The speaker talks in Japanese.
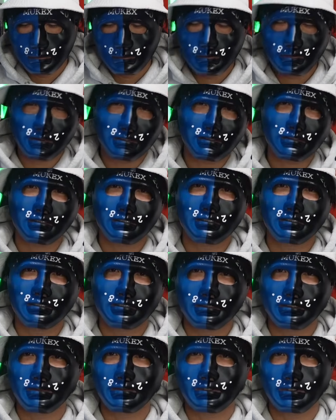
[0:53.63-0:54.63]
正規店に
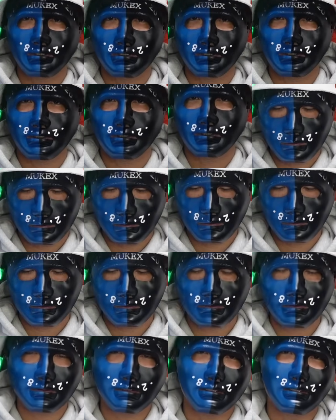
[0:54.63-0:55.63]
聞いたところ
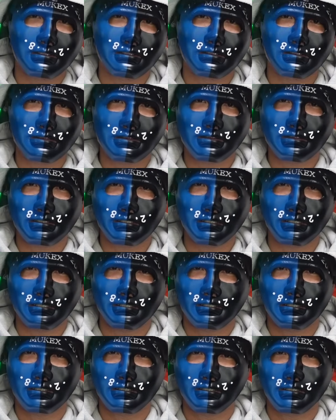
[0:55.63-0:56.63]
1.1か
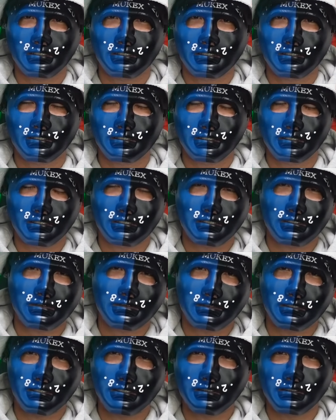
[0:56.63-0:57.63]
ら価
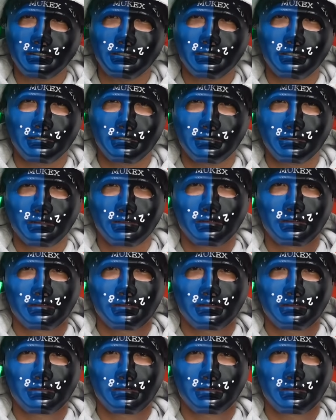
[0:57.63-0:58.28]
格改定